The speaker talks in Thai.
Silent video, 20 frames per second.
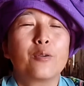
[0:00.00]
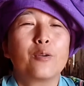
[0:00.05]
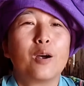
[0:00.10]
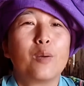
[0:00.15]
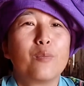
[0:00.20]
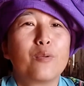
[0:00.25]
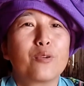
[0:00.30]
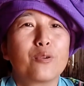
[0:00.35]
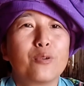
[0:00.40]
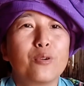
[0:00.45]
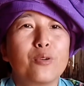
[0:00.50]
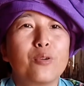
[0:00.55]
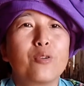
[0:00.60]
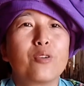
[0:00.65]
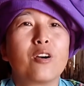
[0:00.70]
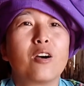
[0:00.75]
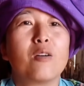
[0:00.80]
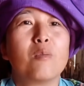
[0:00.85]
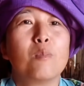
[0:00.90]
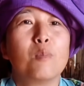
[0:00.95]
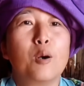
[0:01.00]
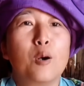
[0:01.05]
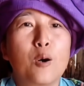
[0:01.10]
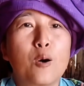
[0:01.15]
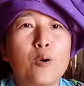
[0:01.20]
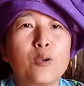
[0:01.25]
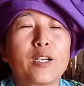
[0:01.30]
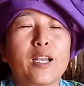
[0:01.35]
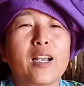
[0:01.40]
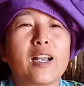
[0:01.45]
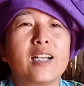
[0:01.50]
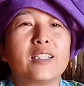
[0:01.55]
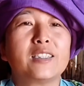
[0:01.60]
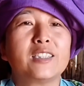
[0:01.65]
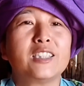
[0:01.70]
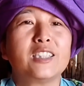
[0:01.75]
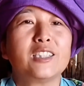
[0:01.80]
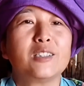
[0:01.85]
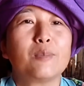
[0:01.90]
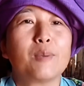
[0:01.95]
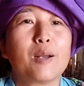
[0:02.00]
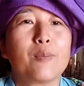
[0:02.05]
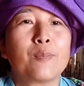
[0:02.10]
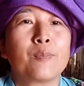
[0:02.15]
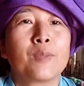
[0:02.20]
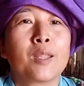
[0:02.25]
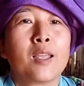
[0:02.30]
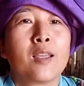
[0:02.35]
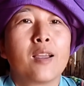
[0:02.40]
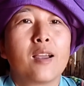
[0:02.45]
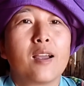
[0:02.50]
ความรู้ของมงนะคะที่แบบ